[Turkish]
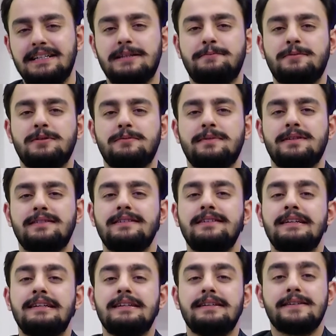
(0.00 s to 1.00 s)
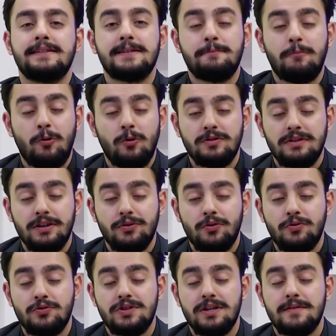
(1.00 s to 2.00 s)
yapılmalı, spordan
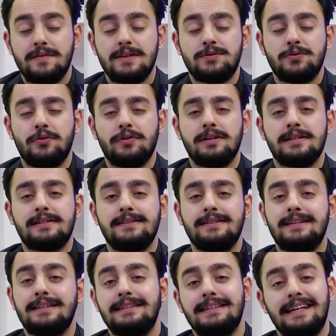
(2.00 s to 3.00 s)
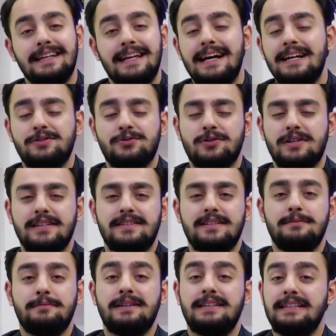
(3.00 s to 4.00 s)
önce ve sonrasında neler
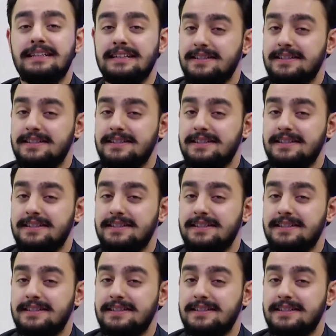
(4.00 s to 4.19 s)
tüketilmeli,